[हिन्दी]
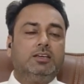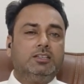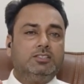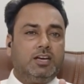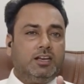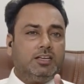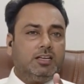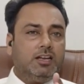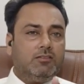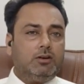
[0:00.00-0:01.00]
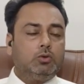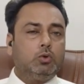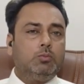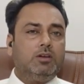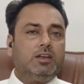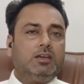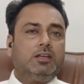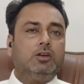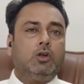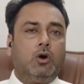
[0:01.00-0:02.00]
यानी कि लेवल टू में रहेंगे
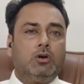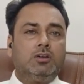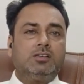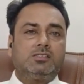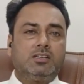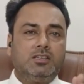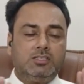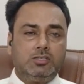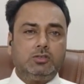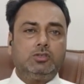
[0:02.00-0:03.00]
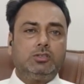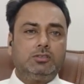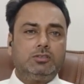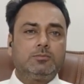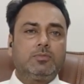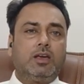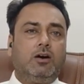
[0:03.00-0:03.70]
नॉन ट्रस्टेड इंस्टीट्यूशंस और